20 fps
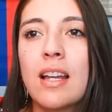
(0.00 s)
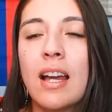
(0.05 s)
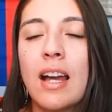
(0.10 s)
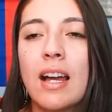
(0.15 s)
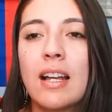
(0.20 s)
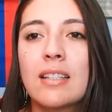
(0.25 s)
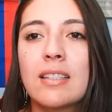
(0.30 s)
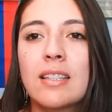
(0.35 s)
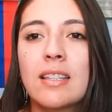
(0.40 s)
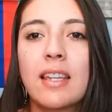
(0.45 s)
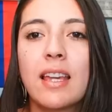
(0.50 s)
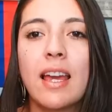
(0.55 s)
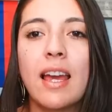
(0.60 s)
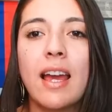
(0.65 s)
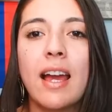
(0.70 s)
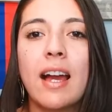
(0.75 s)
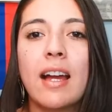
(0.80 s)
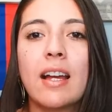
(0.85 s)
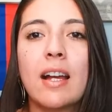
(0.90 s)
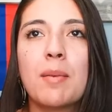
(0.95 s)
Así
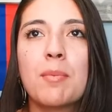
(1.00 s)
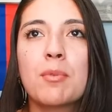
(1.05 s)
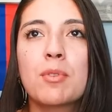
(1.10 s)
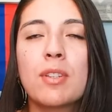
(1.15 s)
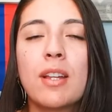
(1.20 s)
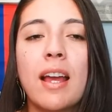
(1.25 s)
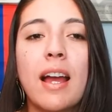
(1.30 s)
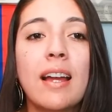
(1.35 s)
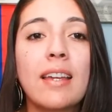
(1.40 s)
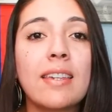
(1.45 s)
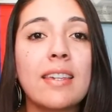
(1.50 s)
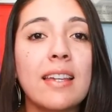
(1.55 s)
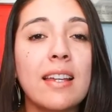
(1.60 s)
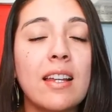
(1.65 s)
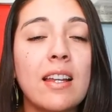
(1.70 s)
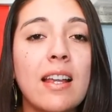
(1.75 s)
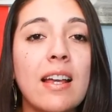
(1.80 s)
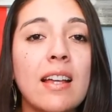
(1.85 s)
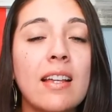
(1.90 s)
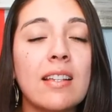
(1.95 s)
que hagámosle, aquí
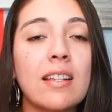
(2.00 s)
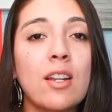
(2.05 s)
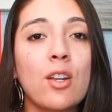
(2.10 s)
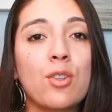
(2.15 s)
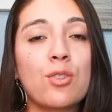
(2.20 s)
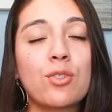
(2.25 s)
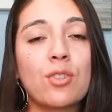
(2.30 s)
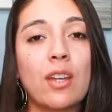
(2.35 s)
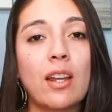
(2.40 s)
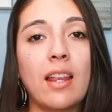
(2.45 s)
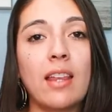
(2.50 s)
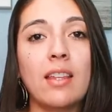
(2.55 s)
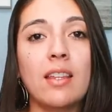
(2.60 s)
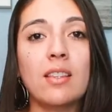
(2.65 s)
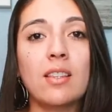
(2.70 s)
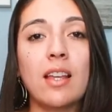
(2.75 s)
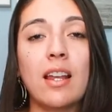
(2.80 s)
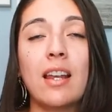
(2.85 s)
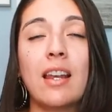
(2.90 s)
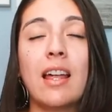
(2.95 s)
en los
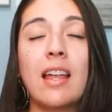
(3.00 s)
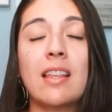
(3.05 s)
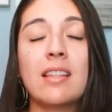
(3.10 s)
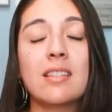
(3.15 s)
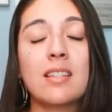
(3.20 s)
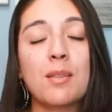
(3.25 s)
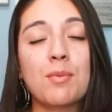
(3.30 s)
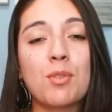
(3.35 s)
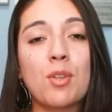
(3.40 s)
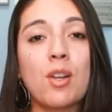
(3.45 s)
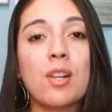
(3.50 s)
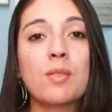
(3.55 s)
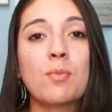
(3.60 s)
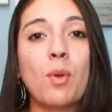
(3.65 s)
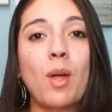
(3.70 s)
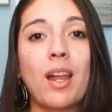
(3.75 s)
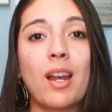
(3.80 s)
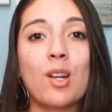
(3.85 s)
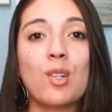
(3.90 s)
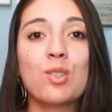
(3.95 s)
créditos, en la descripción les
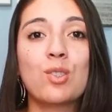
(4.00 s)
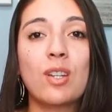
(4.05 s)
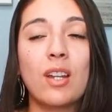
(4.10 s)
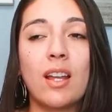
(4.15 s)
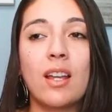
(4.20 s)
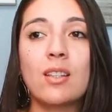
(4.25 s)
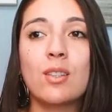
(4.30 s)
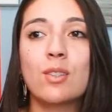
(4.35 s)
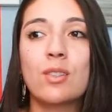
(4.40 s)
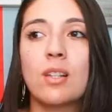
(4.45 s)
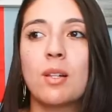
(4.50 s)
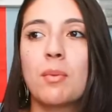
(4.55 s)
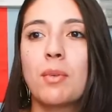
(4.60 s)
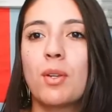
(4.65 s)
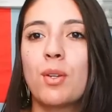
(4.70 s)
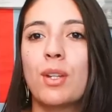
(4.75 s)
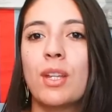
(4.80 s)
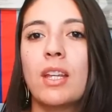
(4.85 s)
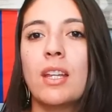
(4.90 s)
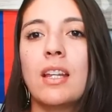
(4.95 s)
voy a dar los créditos del
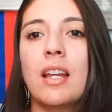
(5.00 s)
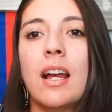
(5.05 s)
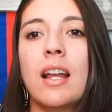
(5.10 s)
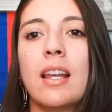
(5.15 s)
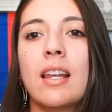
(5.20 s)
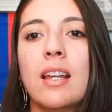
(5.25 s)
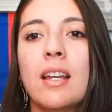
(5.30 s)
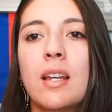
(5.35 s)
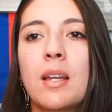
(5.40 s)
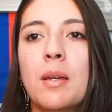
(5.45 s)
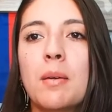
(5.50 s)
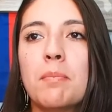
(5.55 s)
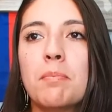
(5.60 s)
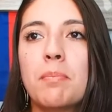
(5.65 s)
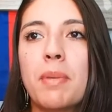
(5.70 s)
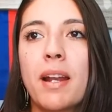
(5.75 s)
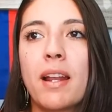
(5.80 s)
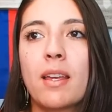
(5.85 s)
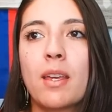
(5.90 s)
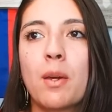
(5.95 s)
video original
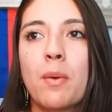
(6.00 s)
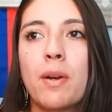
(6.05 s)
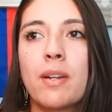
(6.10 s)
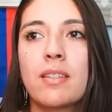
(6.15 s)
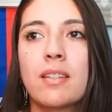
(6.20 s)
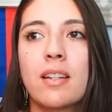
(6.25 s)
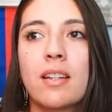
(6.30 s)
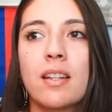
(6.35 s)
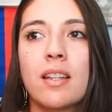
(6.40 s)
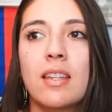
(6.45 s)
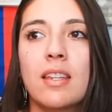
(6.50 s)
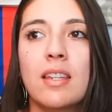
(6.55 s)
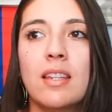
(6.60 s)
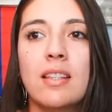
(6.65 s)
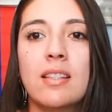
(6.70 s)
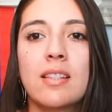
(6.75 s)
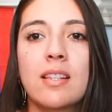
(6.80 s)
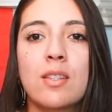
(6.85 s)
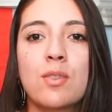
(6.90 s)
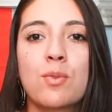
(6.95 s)
para que vayan
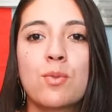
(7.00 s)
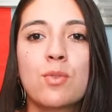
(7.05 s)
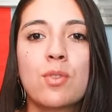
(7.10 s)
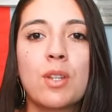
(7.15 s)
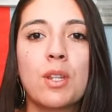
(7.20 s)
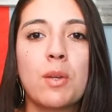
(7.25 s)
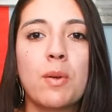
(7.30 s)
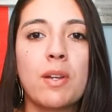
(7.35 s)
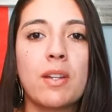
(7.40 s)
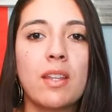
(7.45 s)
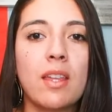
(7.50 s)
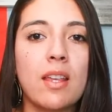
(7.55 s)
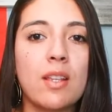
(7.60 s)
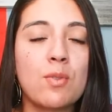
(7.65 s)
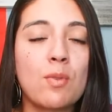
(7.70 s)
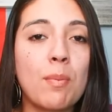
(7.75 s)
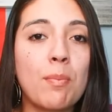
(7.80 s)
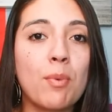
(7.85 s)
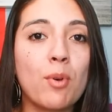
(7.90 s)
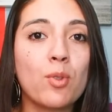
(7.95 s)
y se suscriban y dejen
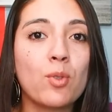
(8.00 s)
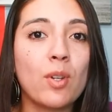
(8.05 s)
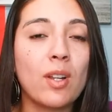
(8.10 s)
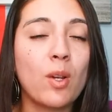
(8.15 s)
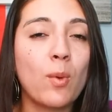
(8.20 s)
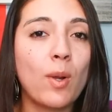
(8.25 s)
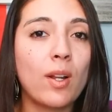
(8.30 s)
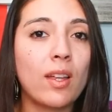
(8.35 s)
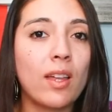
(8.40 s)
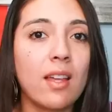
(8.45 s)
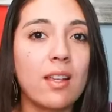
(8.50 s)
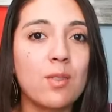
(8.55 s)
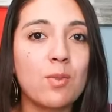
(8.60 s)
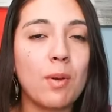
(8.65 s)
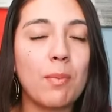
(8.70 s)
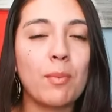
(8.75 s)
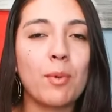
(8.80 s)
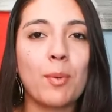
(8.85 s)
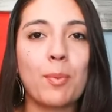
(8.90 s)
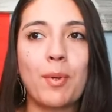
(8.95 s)
su apoyo, al igual que dejen su
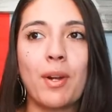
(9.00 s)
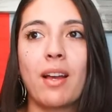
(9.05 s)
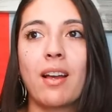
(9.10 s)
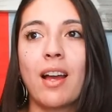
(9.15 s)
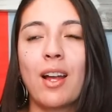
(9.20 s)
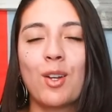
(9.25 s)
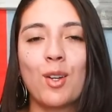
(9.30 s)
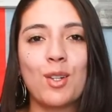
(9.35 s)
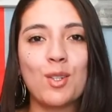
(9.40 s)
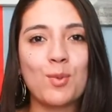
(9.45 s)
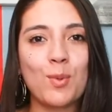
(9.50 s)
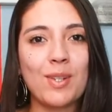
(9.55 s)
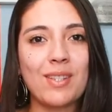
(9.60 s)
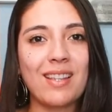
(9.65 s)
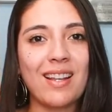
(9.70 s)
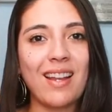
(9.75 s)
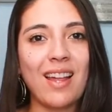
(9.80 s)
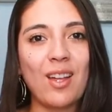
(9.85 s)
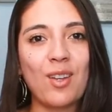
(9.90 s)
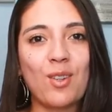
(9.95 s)
amor por acá, no les
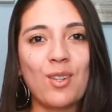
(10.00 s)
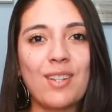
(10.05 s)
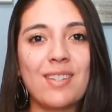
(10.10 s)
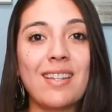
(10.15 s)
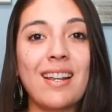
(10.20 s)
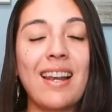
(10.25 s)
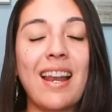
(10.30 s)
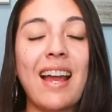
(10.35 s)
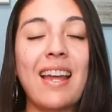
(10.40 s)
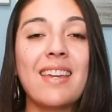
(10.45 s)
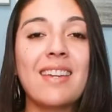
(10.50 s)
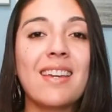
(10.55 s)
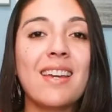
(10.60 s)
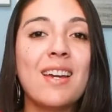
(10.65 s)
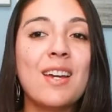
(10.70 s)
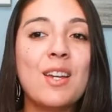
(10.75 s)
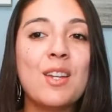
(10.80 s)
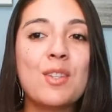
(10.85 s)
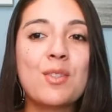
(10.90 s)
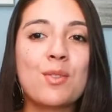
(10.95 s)
cuesta nada con ese like,
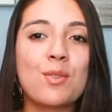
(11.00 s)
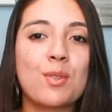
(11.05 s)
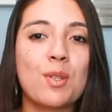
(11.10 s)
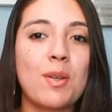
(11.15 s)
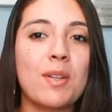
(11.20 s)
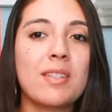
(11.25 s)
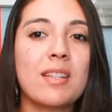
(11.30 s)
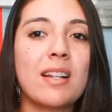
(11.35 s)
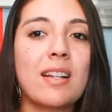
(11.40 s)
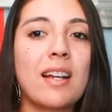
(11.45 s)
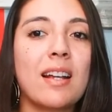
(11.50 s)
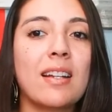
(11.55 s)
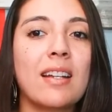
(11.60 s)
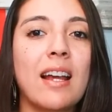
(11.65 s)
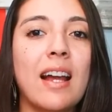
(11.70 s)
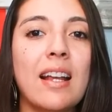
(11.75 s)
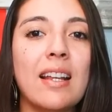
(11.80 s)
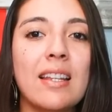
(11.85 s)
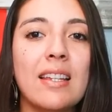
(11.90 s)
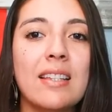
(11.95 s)
suscríbanse al
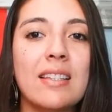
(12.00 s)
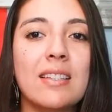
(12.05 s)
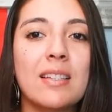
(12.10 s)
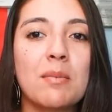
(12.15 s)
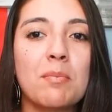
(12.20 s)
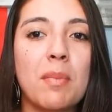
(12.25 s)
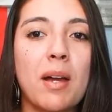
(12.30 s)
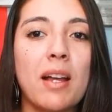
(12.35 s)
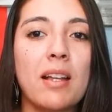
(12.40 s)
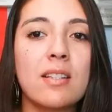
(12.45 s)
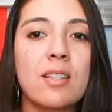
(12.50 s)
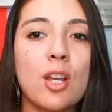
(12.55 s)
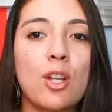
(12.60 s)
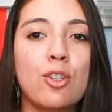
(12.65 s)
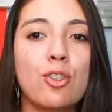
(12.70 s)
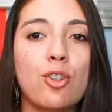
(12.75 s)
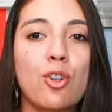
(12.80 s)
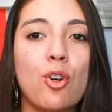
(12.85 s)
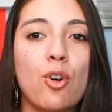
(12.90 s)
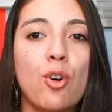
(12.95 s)
canal y sin más,
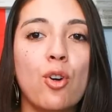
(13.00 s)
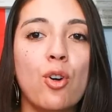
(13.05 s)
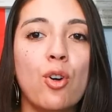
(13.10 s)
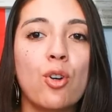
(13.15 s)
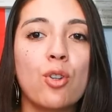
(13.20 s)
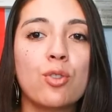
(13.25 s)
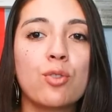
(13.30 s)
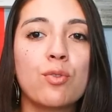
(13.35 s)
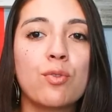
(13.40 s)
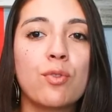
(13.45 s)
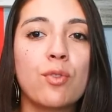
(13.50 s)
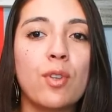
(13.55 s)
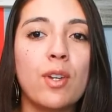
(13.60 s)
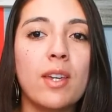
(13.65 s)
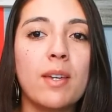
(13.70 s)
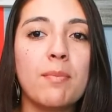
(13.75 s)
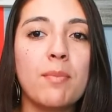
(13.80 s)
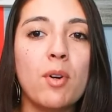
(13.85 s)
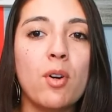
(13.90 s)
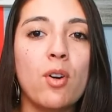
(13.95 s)
nos
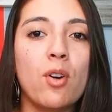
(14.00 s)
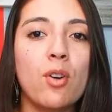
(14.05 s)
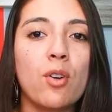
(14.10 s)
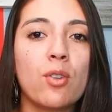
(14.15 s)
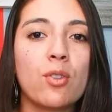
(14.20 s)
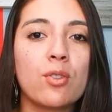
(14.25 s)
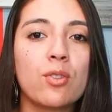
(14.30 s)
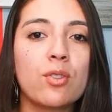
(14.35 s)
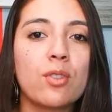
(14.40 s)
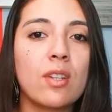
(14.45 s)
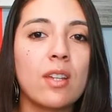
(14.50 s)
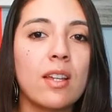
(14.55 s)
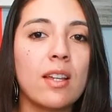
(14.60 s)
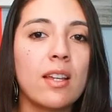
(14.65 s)
fuimos.